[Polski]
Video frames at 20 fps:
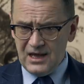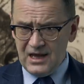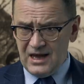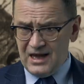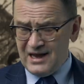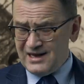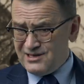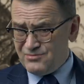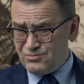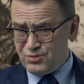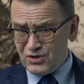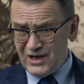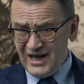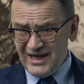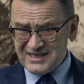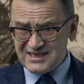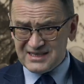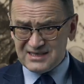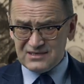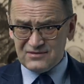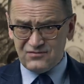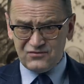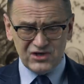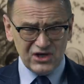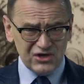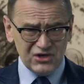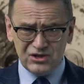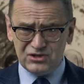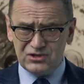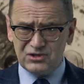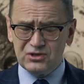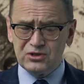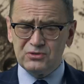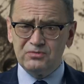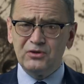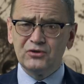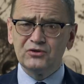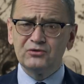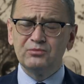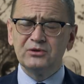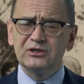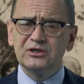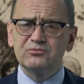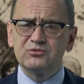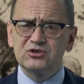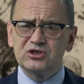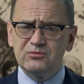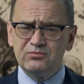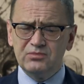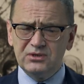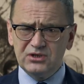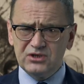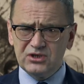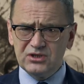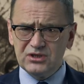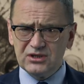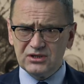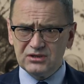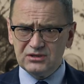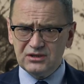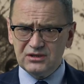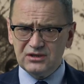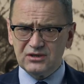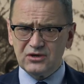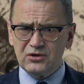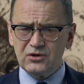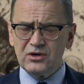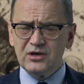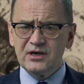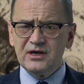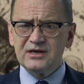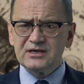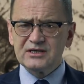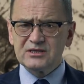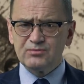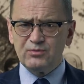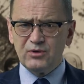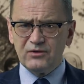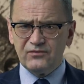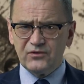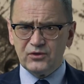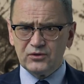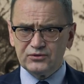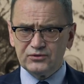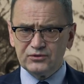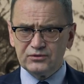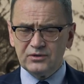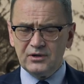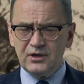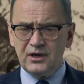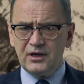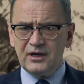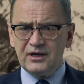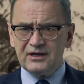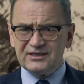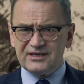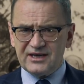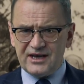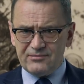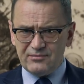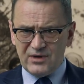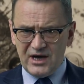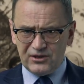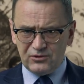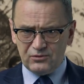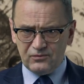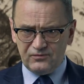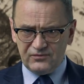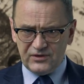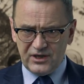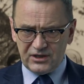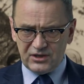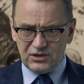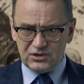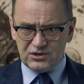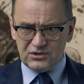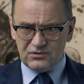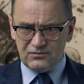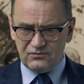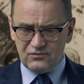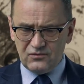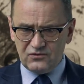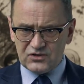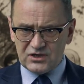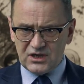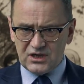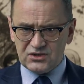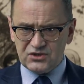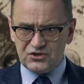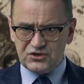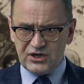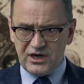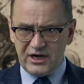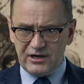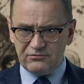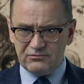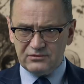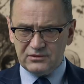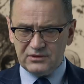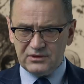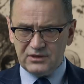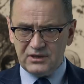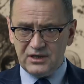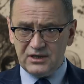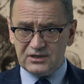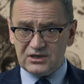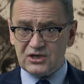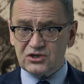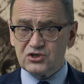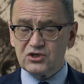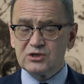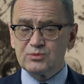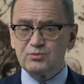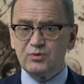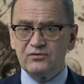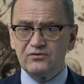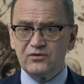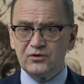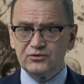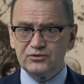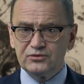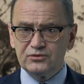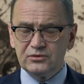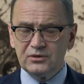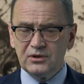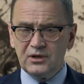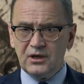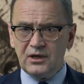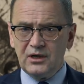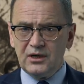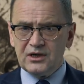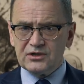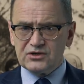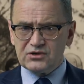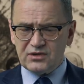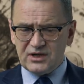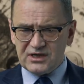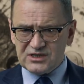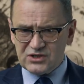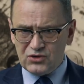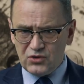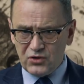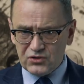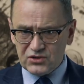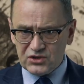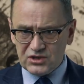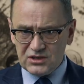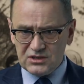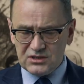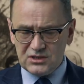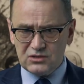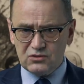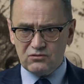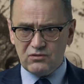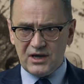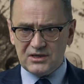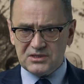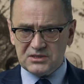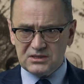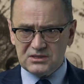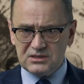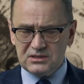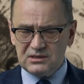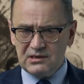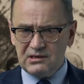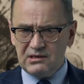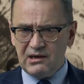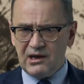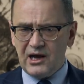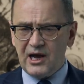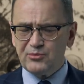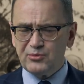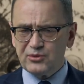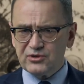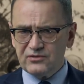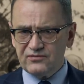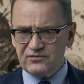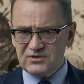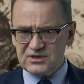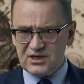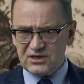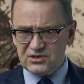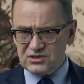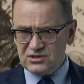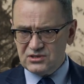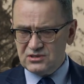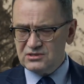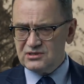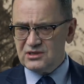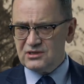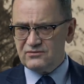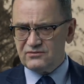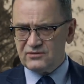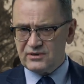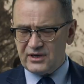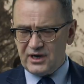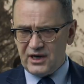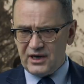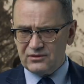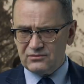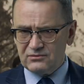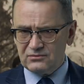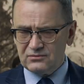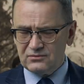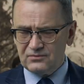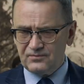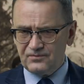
Ale Polacy w czasie tych świąt byli przybici nie tylko z powodu dramatów, jakie się wówczas działy, także z powodu coraz gorszej sytuacji aprowizacyjnej w kraju